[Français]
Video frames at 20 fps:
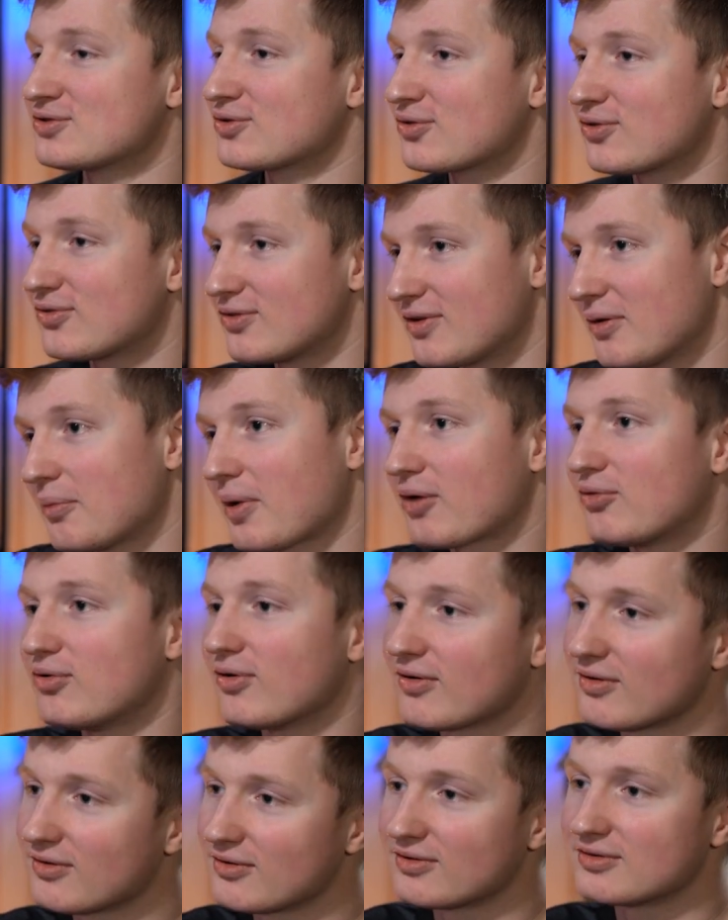gens qui ont des
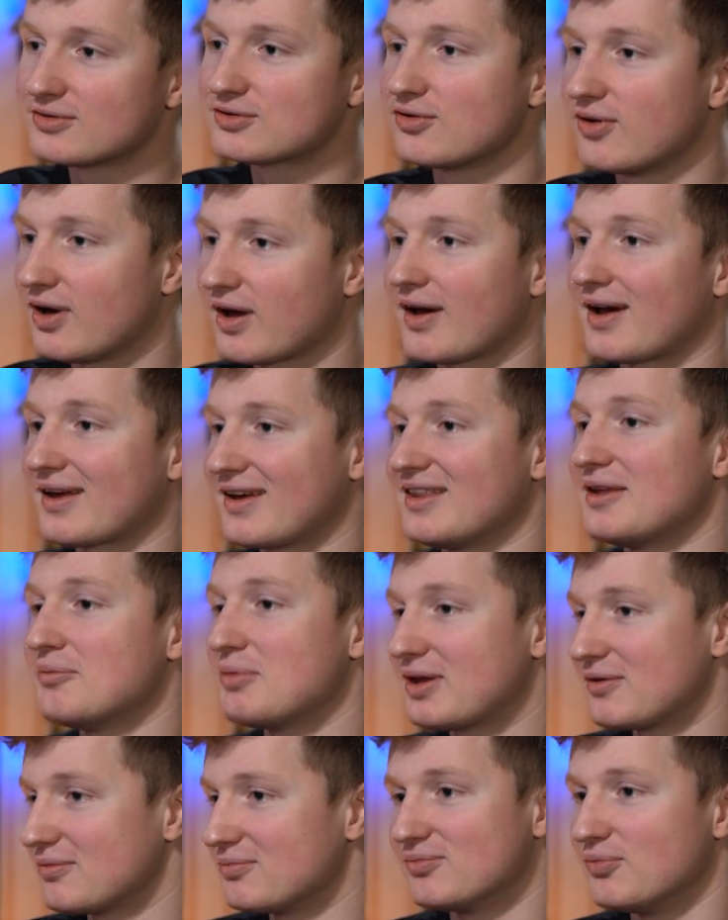parcours euh, scolaires,
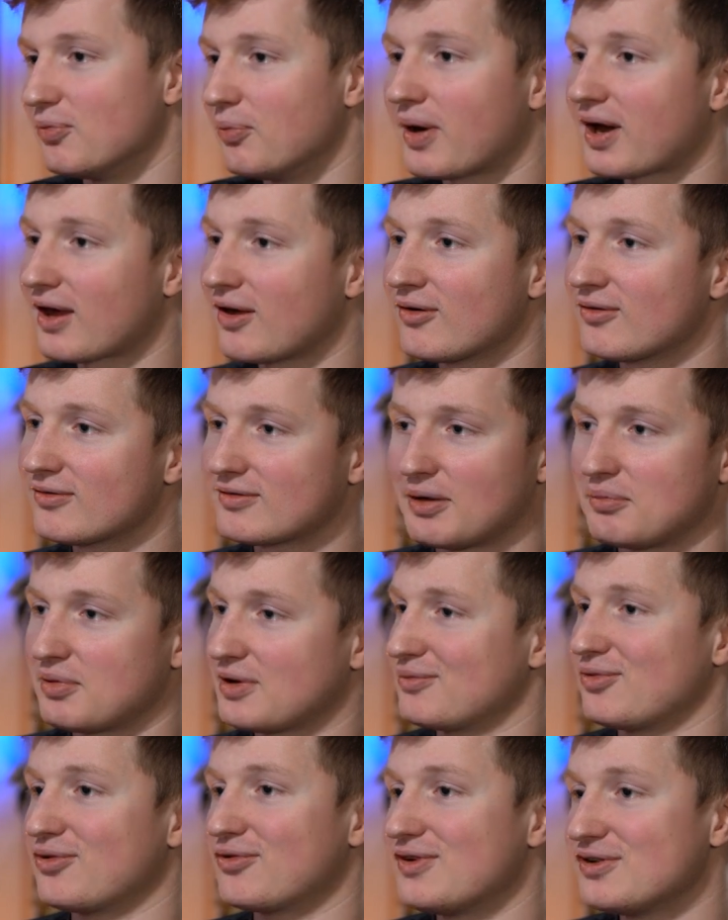académiques brillants, t'as
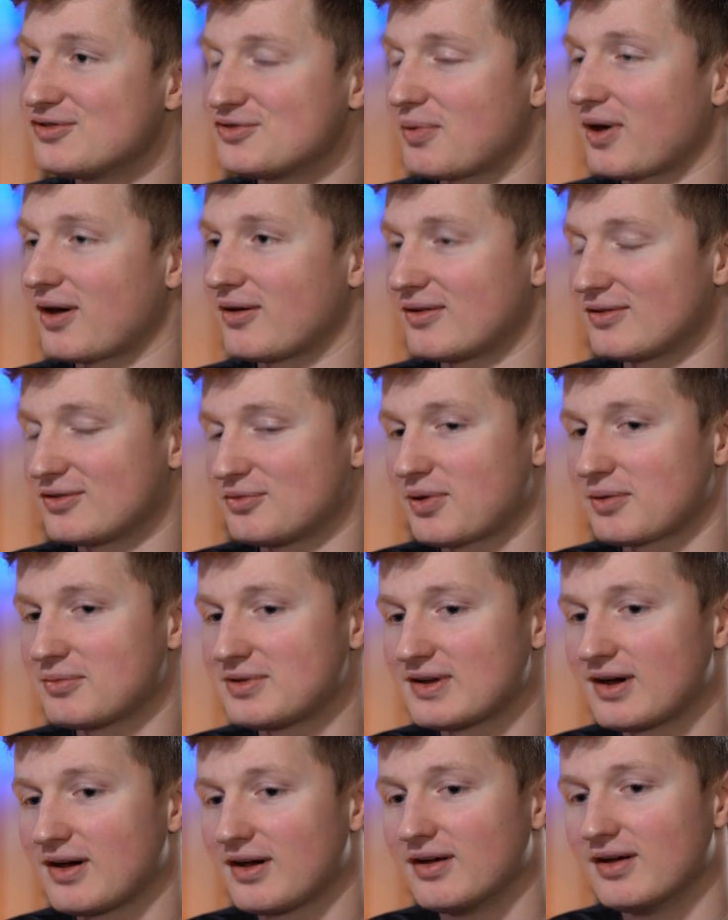plein de profils super, euh, super
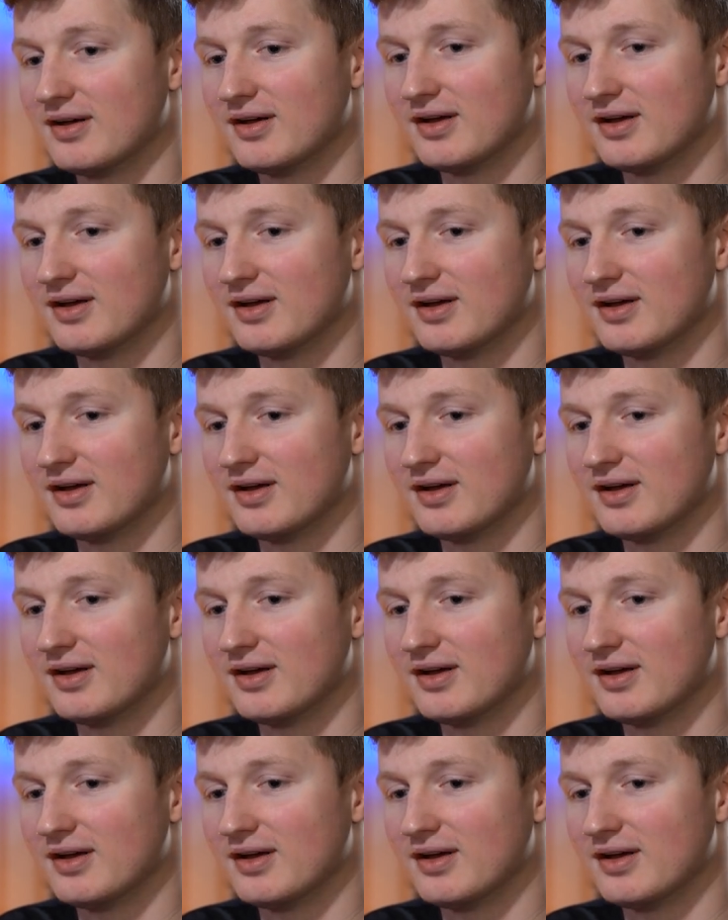bizarres.